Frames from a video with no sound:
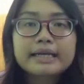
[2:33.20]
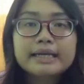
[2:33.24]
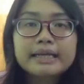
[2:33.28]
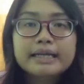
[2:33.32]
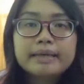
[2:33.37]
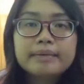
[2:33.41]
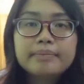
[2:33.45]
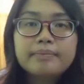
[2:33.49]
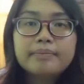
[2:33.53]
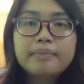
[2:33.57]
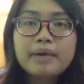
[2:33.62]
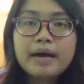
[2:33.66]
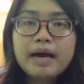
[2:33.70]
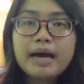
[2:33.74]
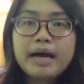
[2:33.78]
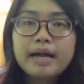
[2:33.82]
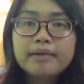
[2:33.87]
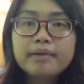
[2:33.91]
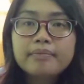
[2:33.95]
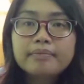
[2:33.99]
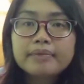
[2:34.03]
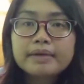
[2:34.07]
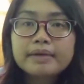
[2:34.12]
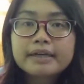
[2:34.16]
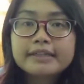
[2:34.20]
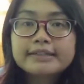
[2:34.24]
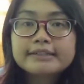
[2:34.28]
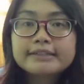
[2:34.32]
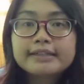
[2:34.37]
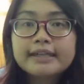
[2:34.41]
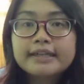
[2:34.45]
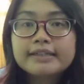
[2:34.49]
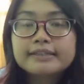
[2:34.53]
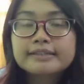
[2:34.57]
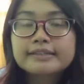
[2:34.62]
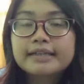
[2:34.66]
akibat
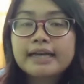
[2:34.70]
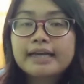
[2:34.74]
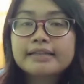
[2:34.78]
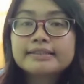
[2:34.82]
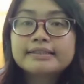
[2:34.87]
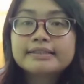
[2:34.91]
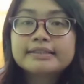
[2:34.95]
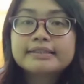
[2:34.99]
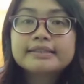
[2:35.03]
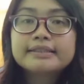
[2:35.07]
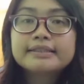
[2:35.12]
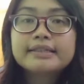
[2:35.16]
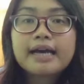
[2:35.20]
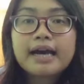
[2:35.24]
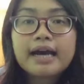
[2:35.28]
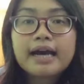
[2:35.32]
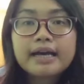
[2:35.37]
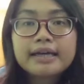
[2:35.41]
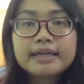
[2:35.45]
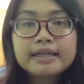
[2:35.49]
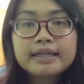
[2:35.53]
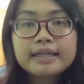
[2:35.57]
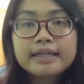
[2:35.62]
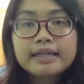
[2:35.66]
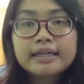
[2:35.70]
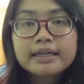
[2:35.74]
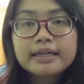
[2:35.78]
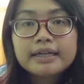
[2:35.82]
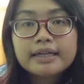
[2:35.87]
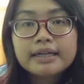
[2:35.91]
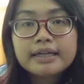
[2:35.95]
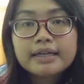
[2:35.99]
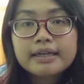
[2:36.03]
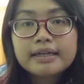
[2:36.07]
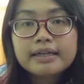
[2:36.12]
kristalisasi dari